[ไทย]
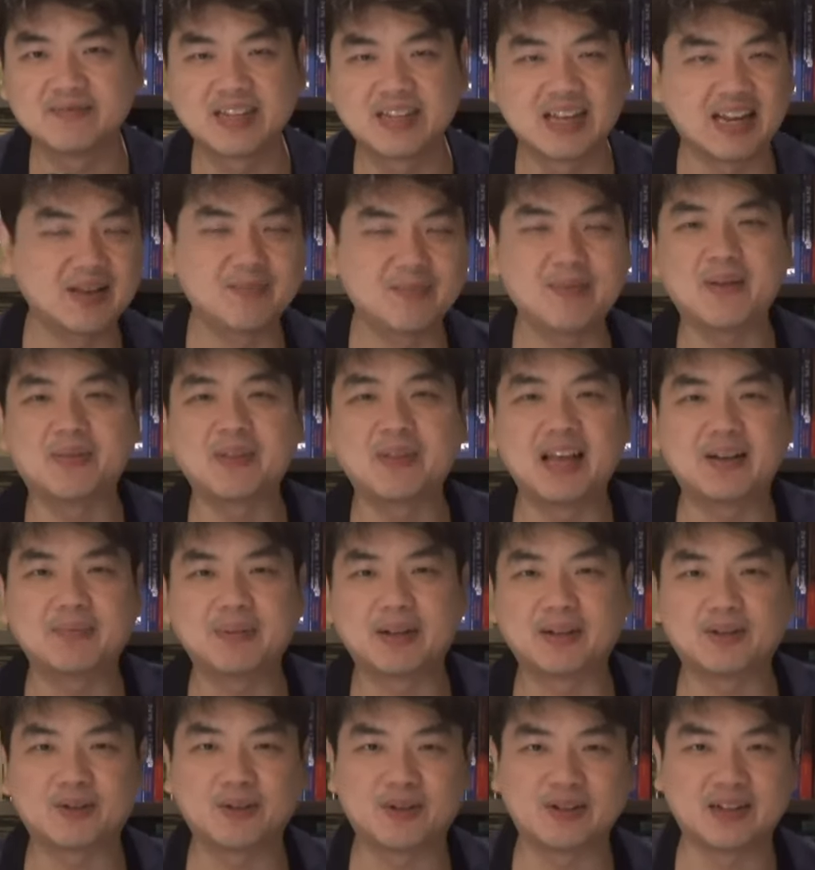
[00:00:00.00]
อะไรแบบเนี้ย
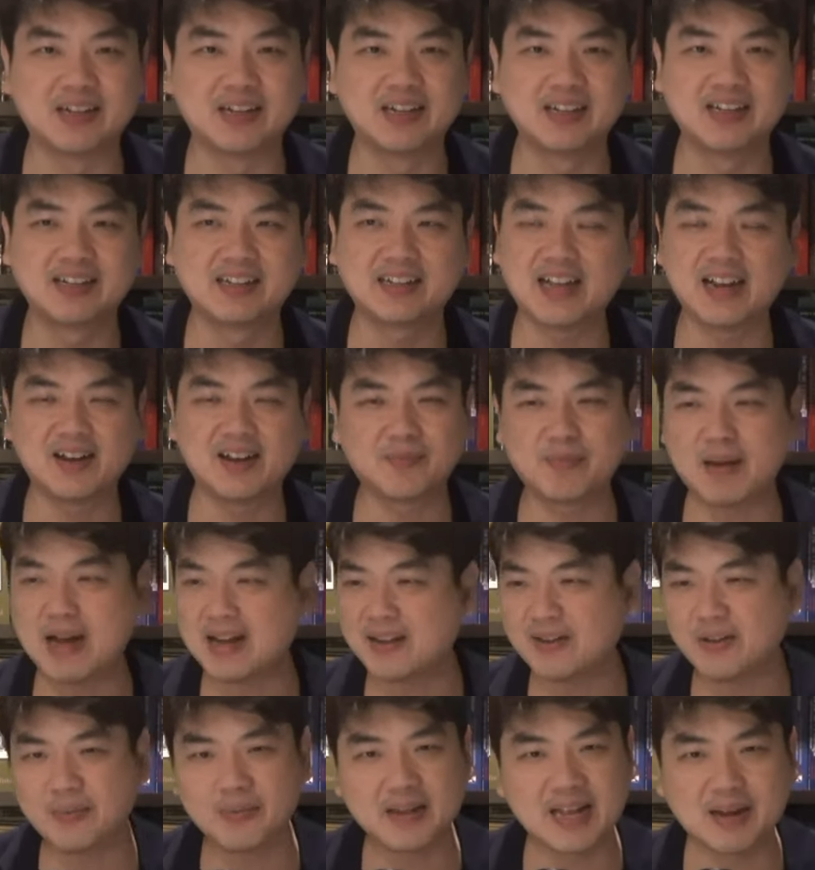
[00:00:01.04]
เป็นต้น แต่ละพัก
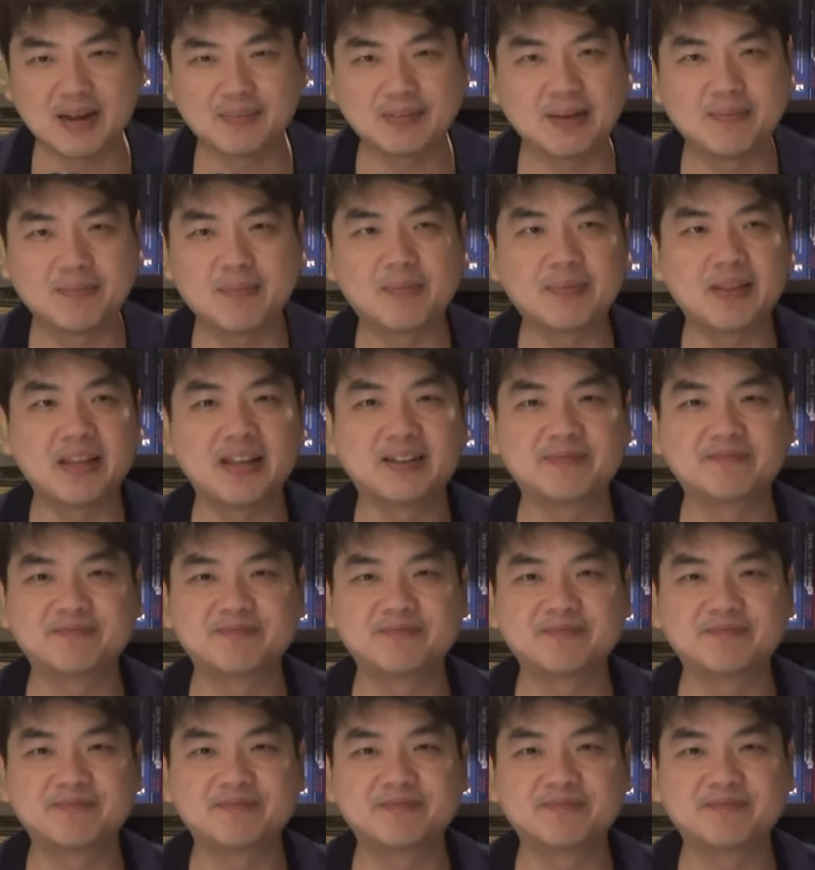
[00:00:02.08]
ก็พยายามทำแบบนี้